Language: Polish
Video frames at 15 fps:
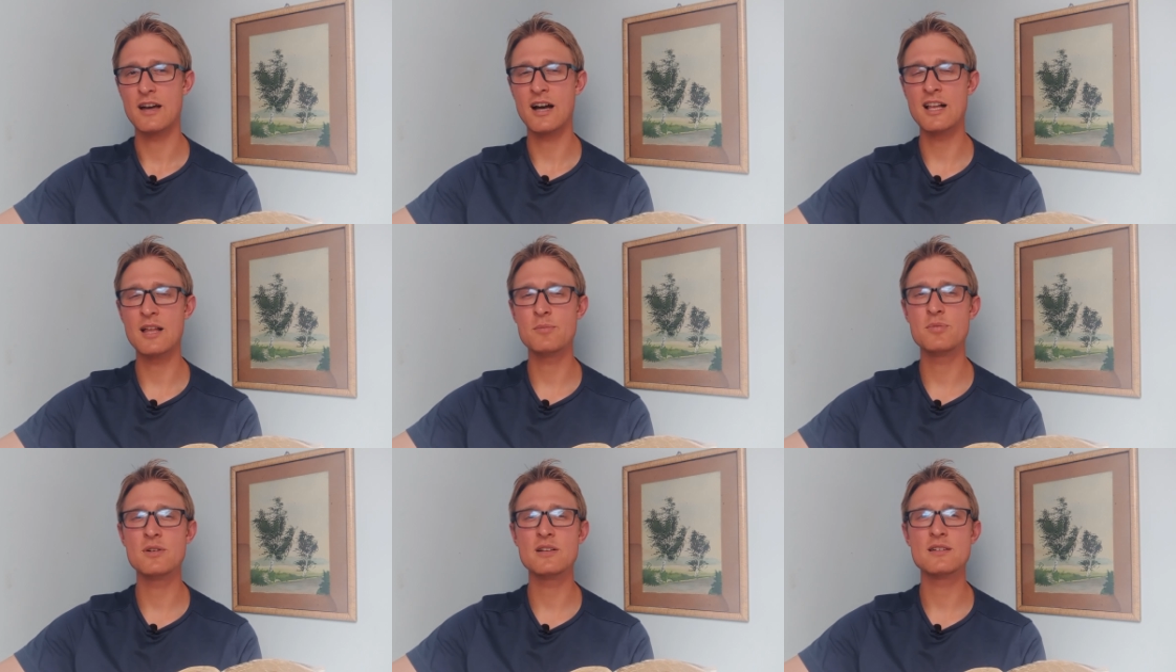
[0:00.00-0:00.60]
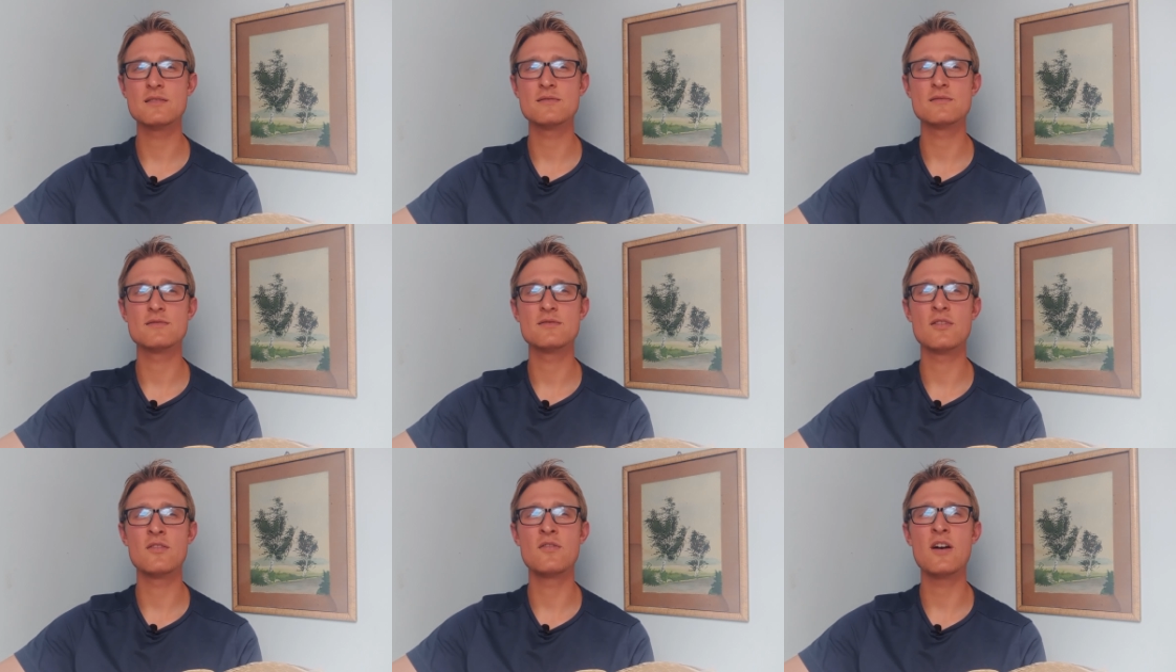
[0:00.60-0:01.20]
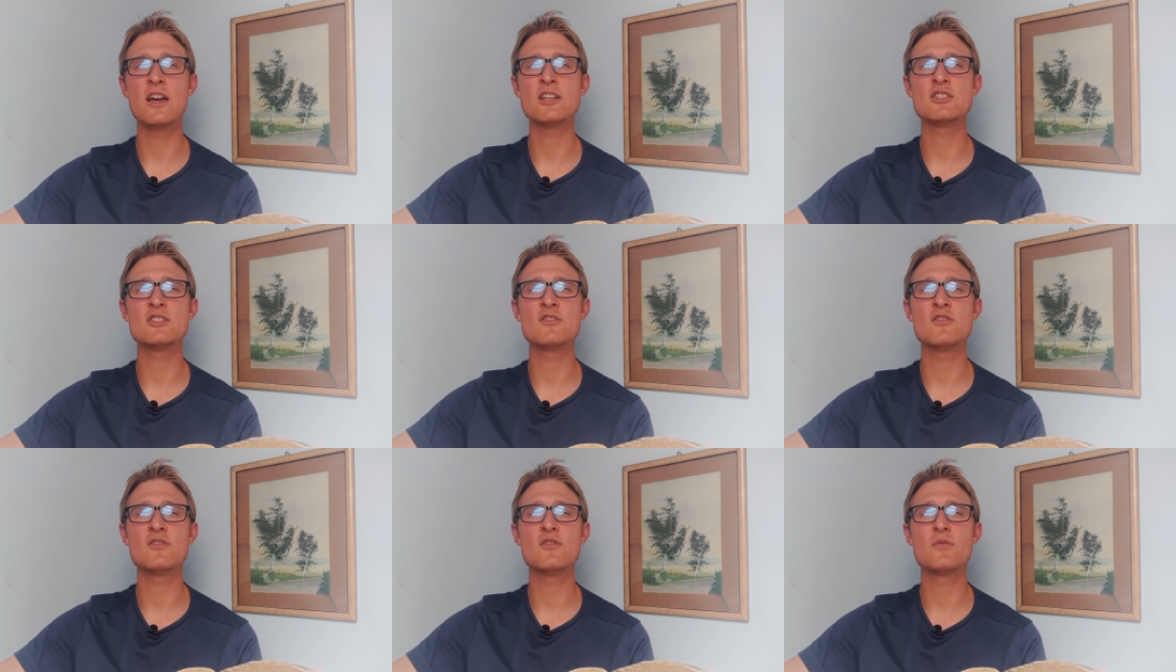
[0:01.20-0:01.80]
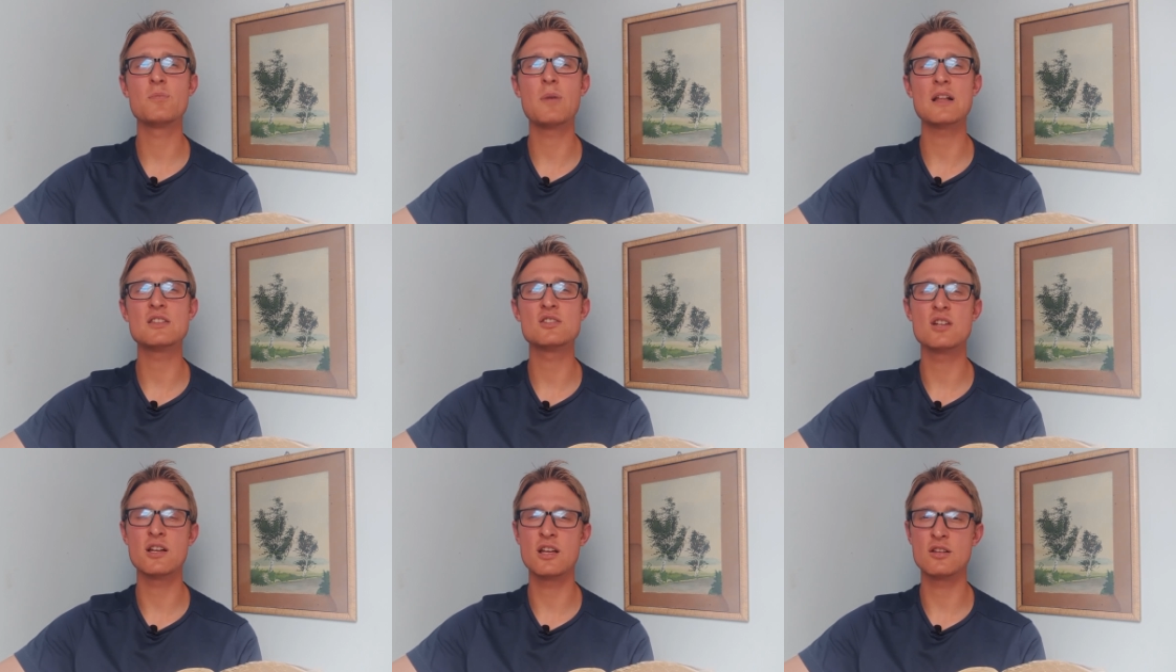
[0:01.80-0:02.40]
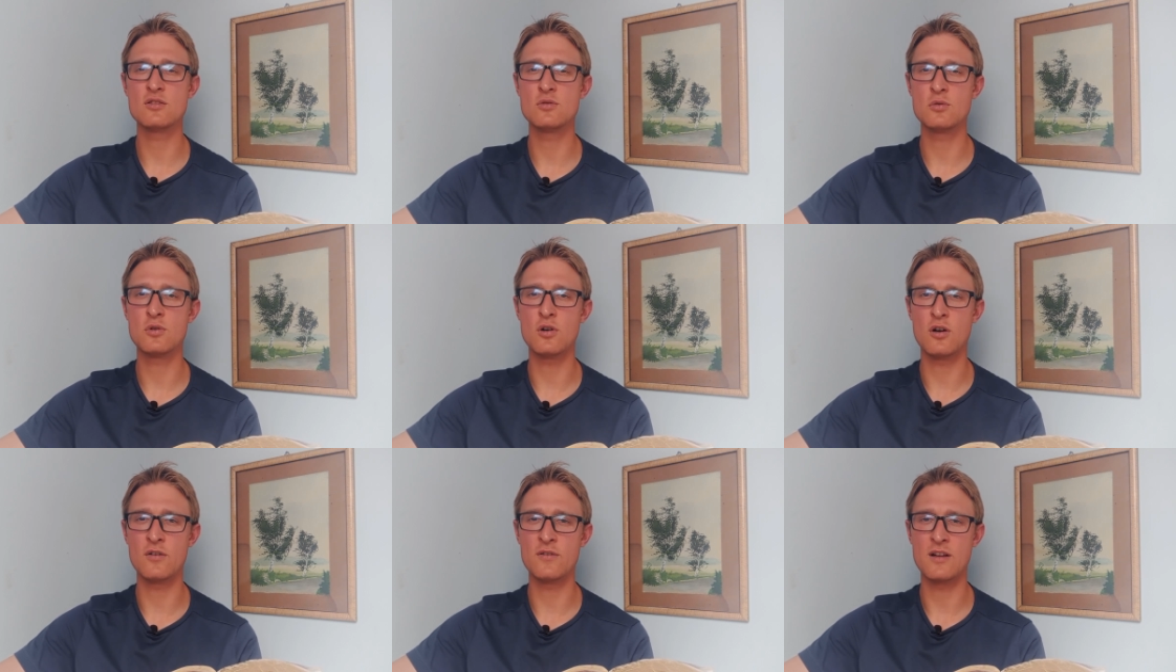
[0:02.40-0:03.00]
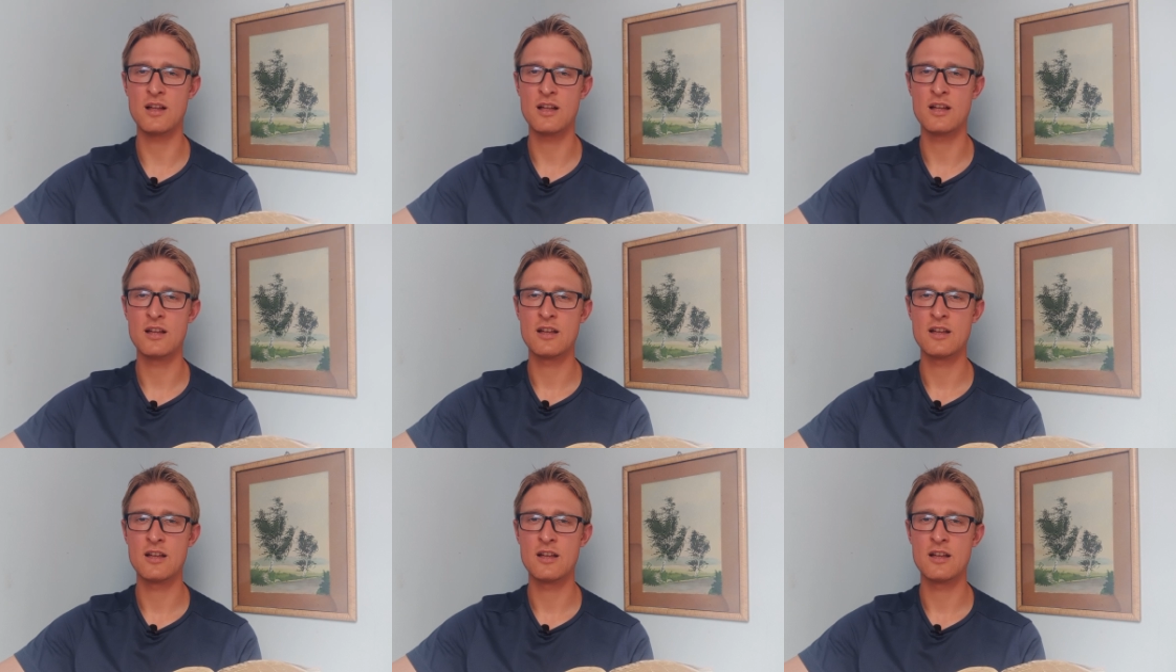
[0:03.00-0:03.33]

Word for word: ale by wejść w wpatrzenie duchowe,